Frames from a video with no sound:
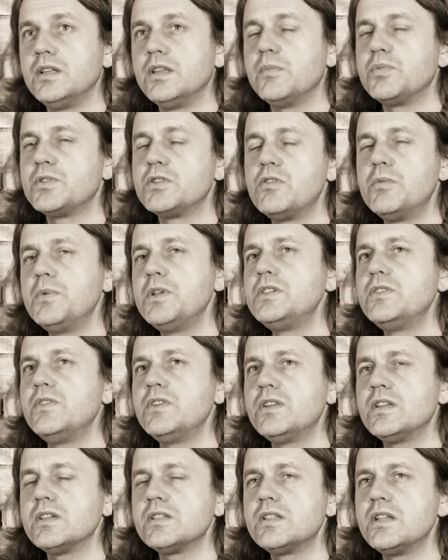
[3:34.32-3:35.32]
Na przełomie
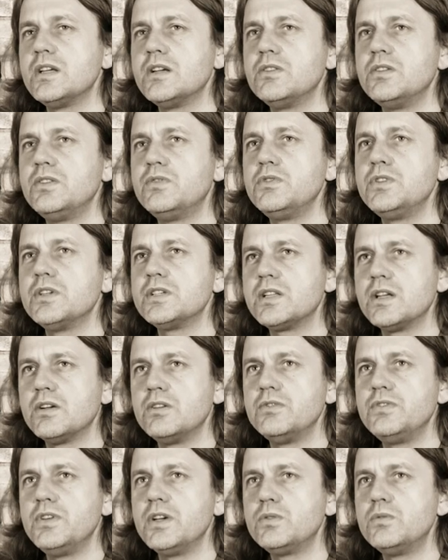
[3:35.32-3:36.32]
XIX i XX
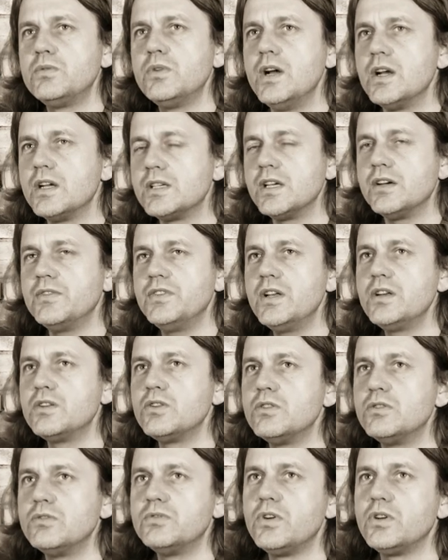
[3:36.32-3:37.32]
wieku za
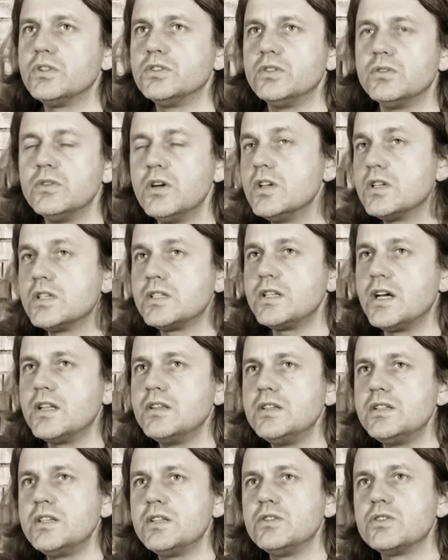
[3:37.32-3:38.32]
wielką wodą
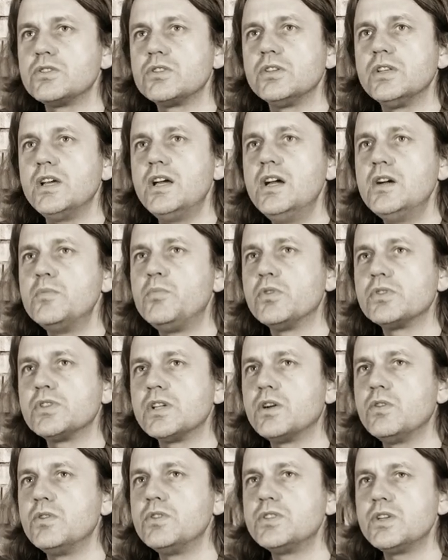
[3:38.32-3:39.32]
Stany Zjednoczone po
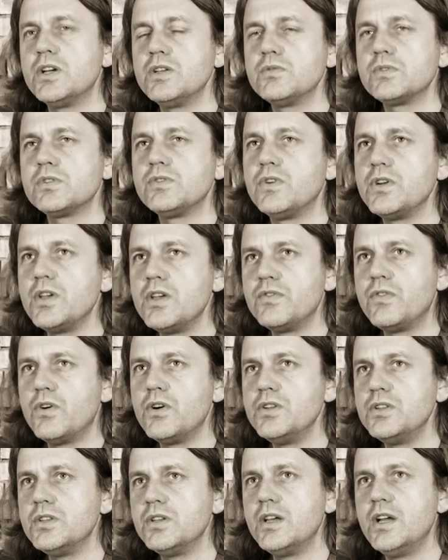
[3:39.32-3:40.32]
zakończeniu swojej
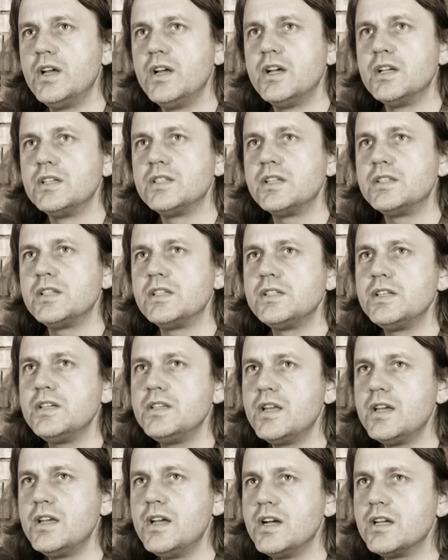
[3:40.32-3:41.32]
wojny
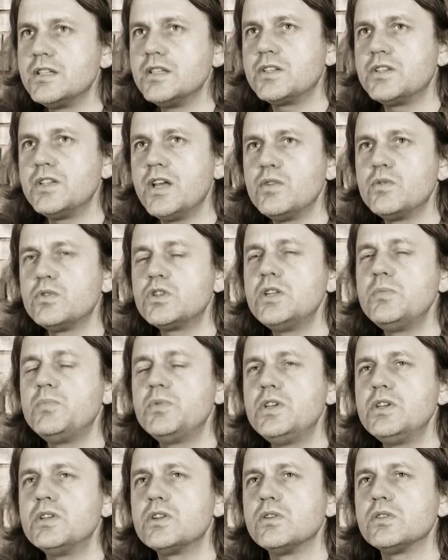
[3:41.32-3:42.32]
secesyjnej zaczynają
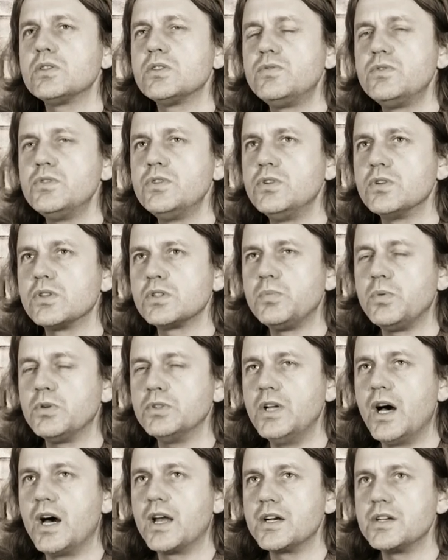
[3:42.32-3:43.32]
szybki rozwój
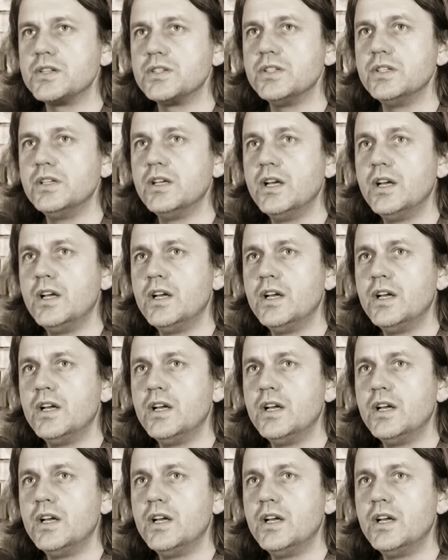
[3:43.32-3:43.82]
gospodarczy,